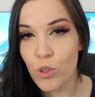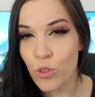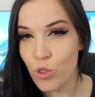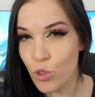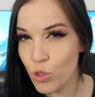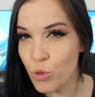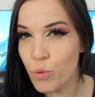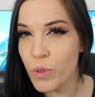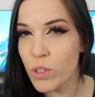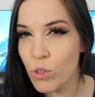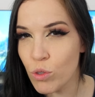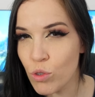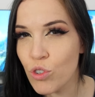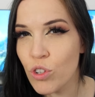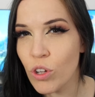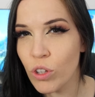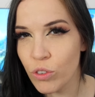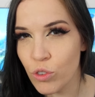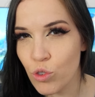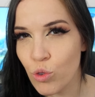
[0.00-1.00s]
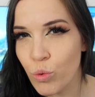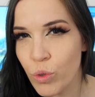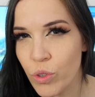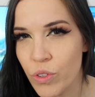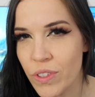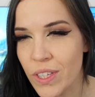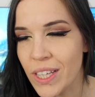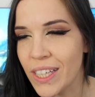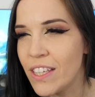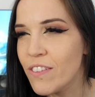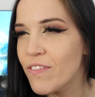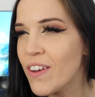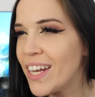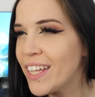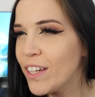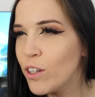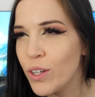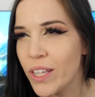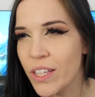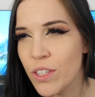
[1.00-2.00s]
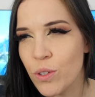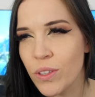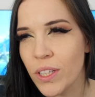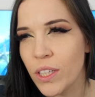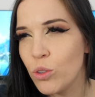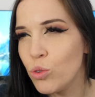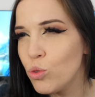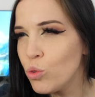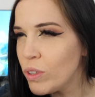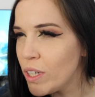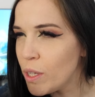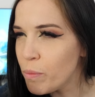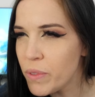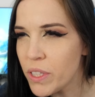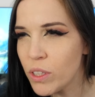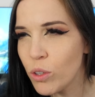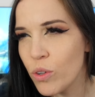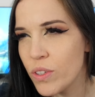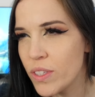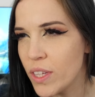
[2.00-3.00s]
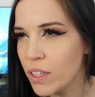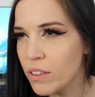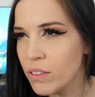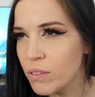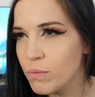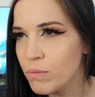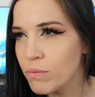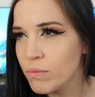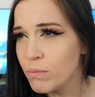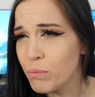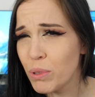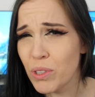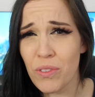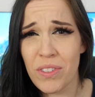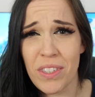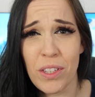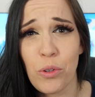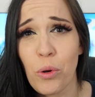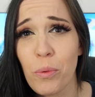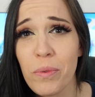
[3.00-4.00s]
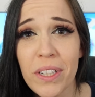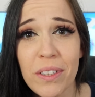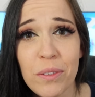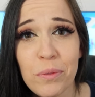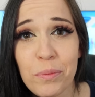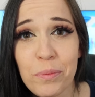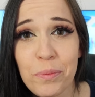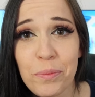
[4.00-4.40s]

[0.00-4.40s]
Je suis ce genre de joueuse qui va aller collectionner toutes les petites recettes parce que c'est trop bien.